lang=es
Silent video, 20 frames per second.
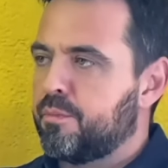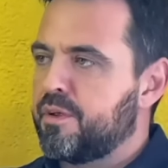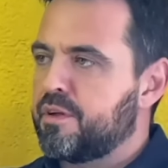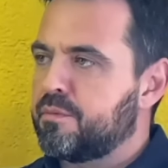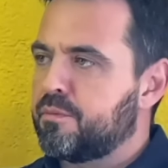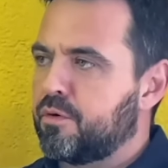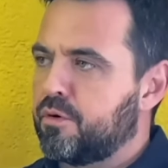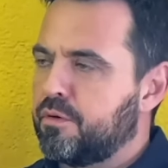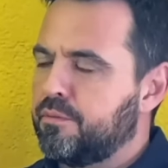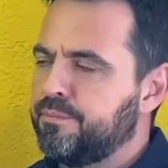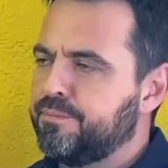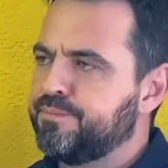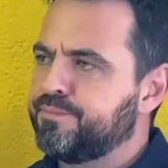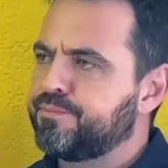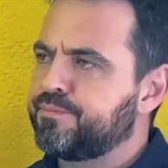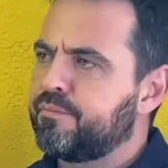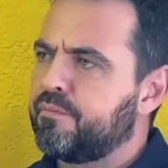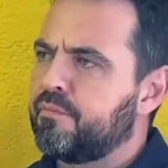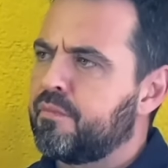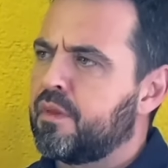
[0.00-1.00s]
mismo, ¿no?
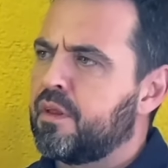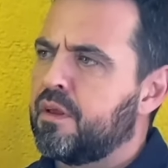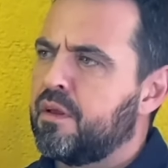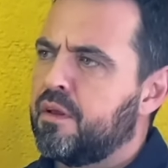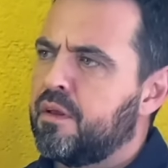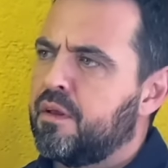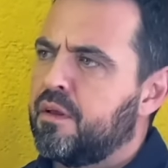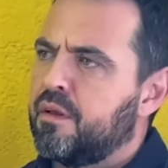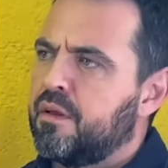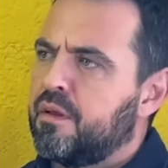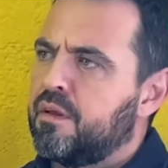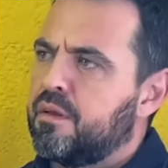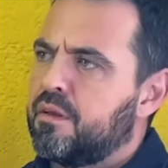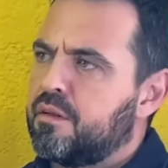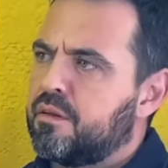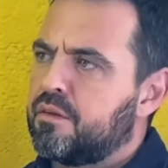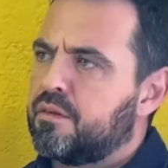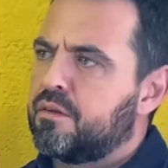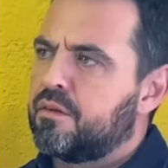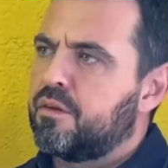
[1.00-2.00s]

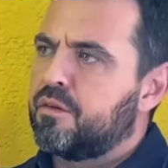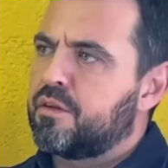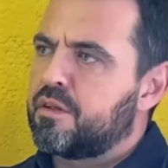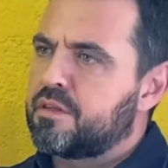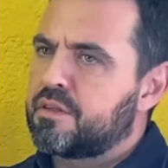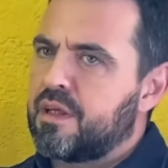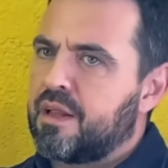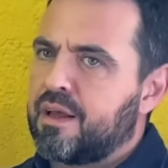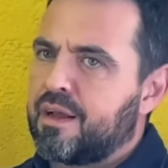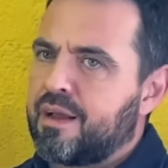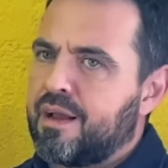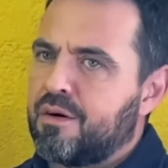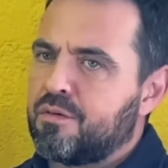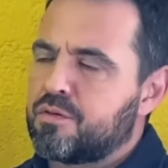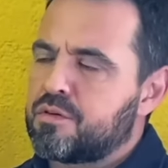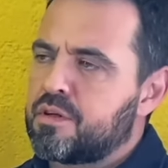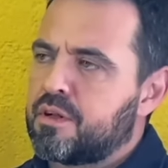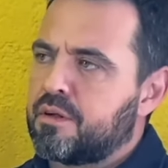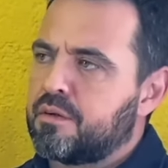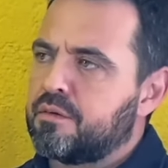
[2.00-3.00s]
¿Dónde está la
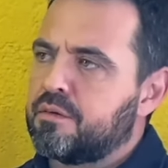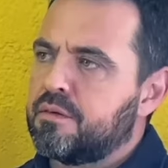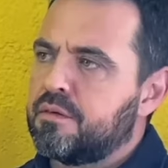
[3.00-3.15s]
causa?